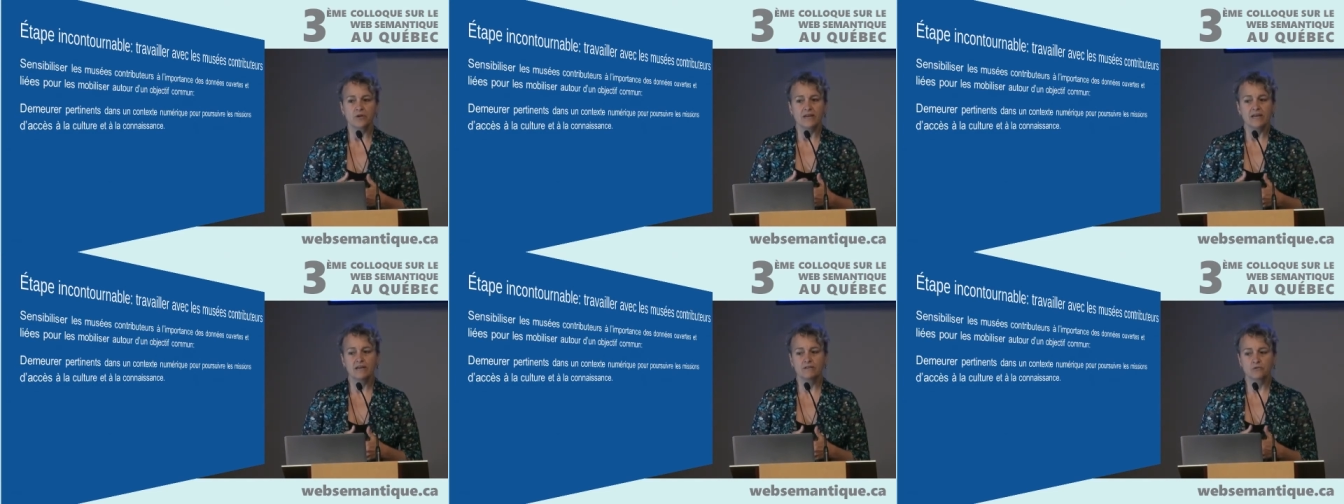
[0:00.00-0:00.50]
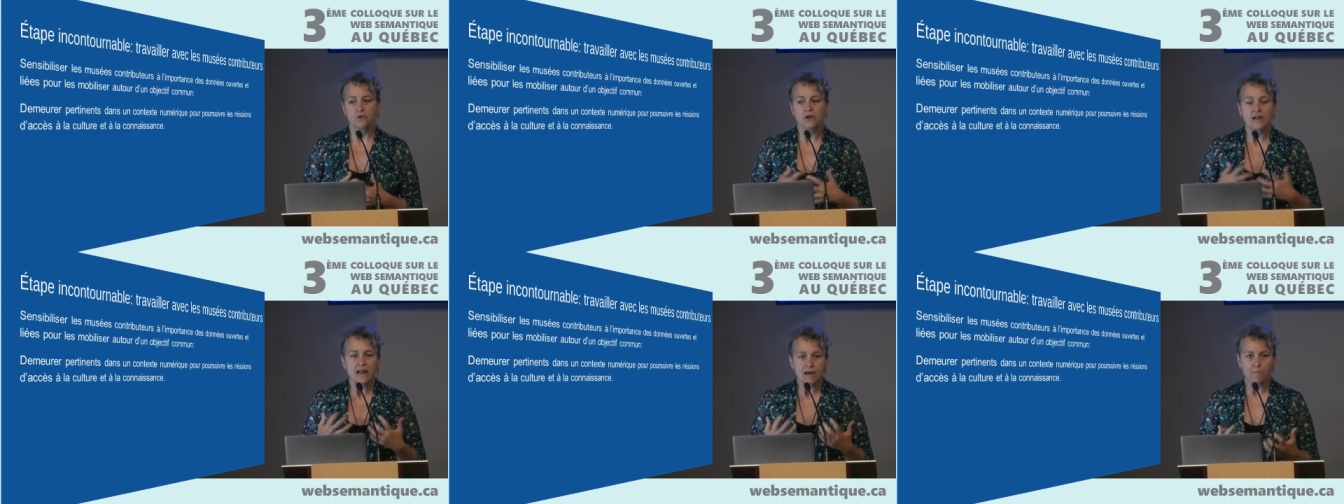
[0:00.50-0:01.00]
et de
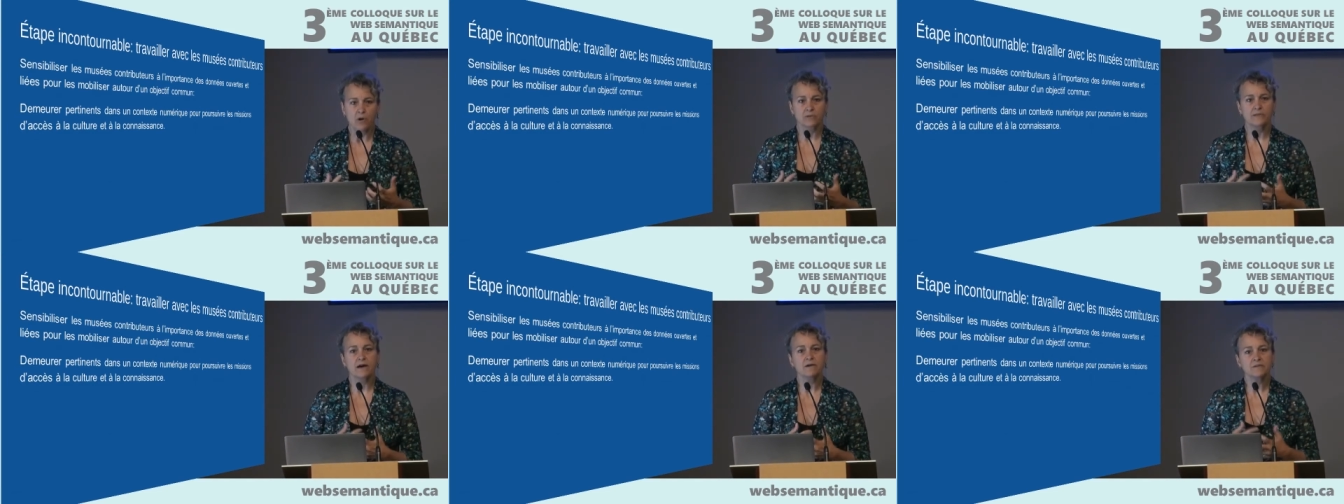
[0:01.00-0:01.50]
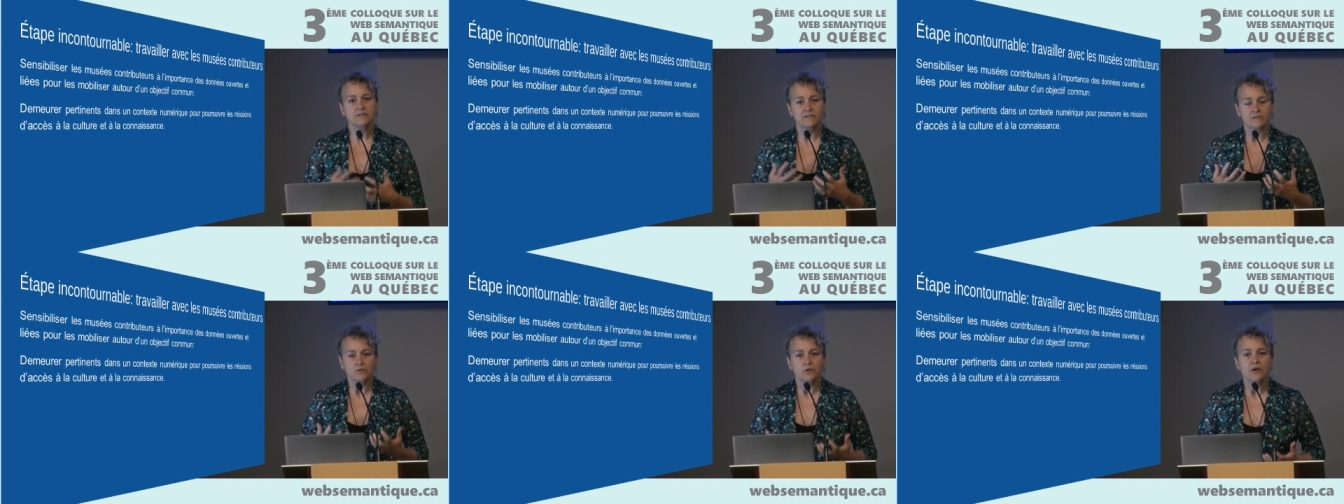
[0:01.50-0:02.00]
l'importance
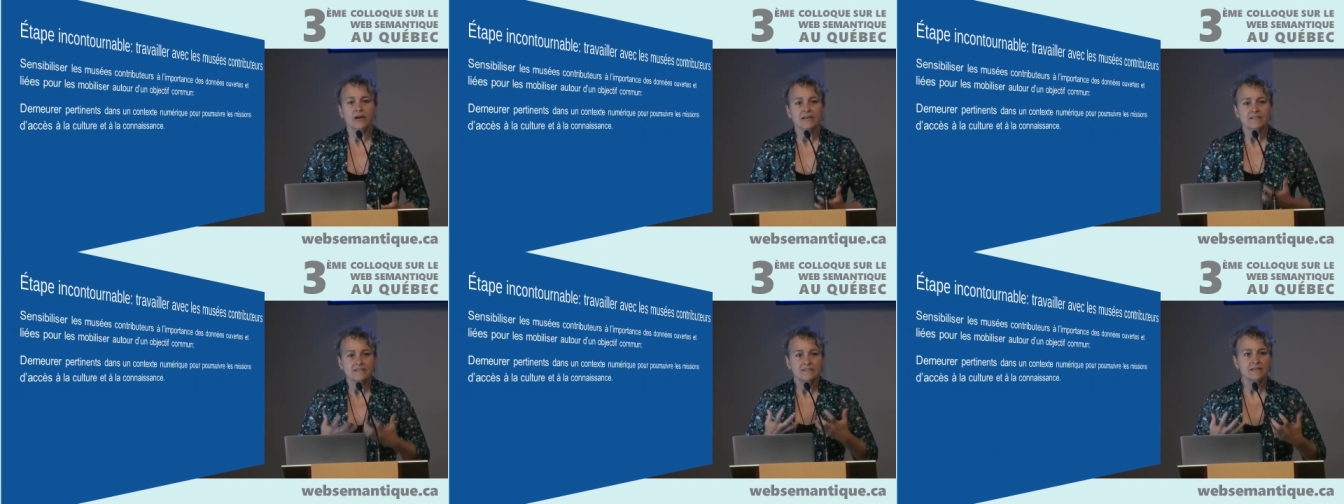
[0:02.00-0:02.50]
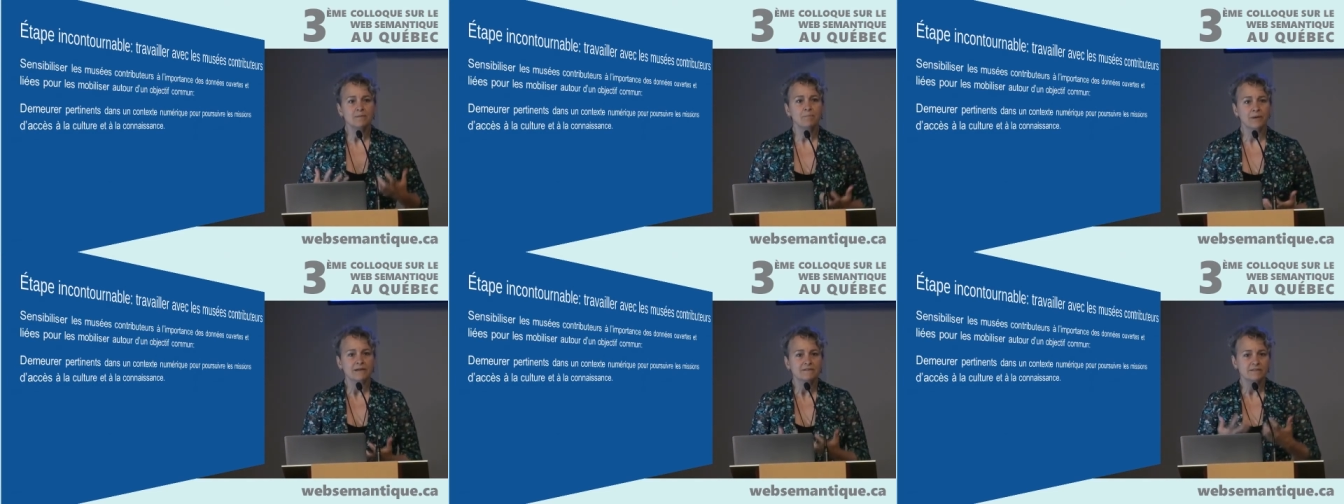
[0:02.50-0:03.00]
de rester
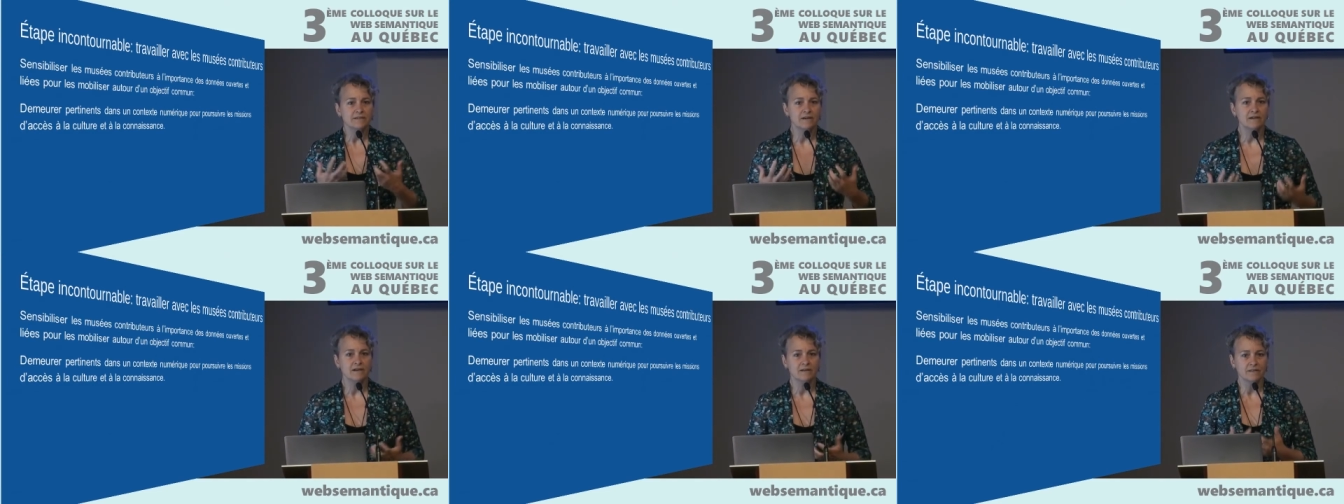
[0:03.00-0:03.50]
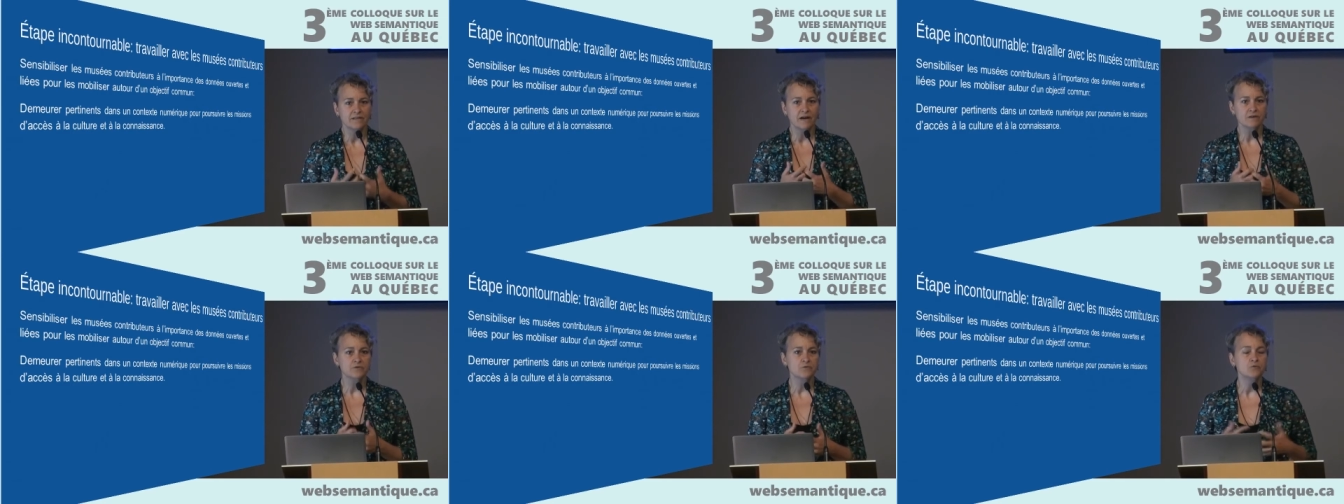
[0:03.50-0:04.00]
présent
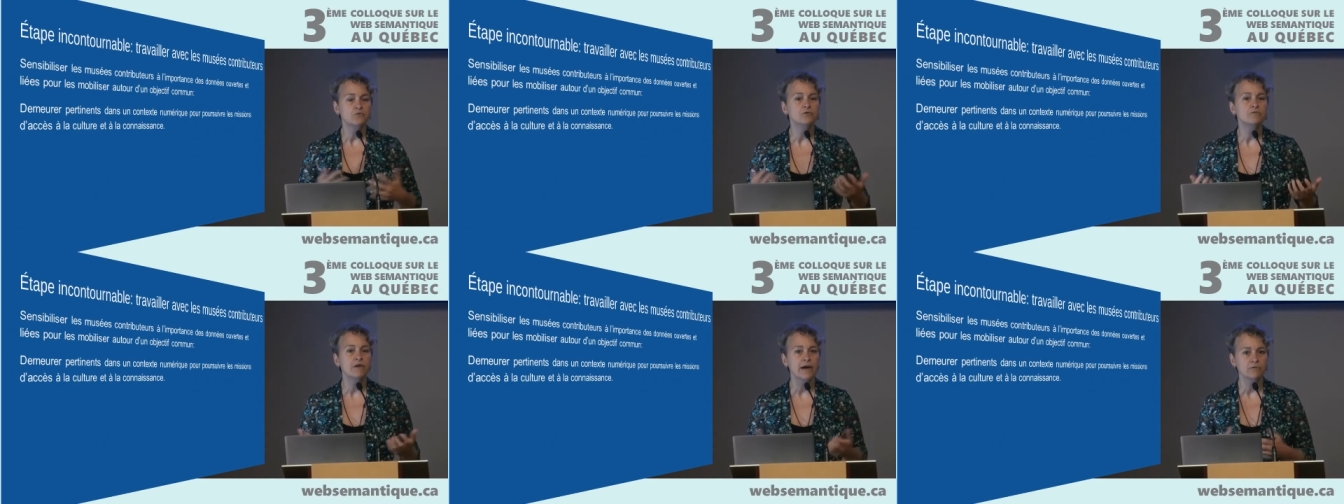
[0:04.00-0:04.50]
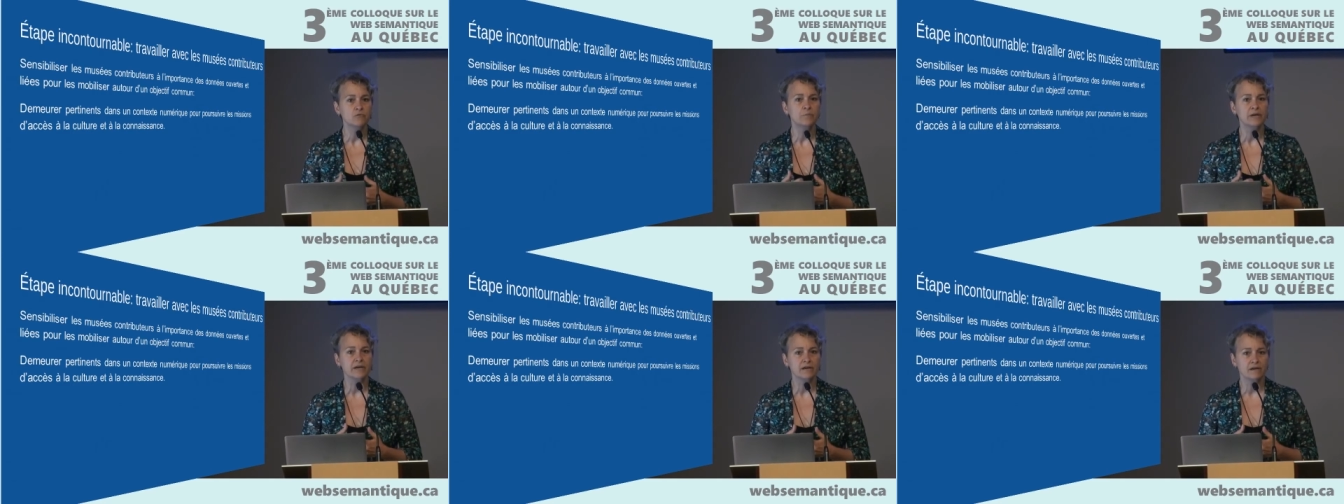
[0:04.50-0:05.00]
dans un univers
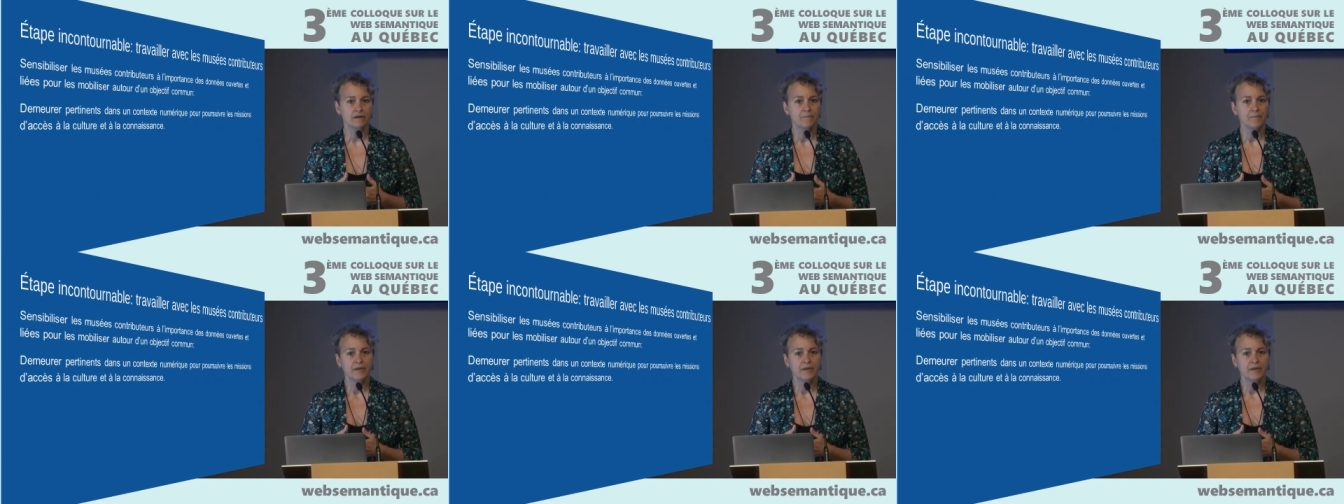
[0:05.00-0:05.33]
numérique.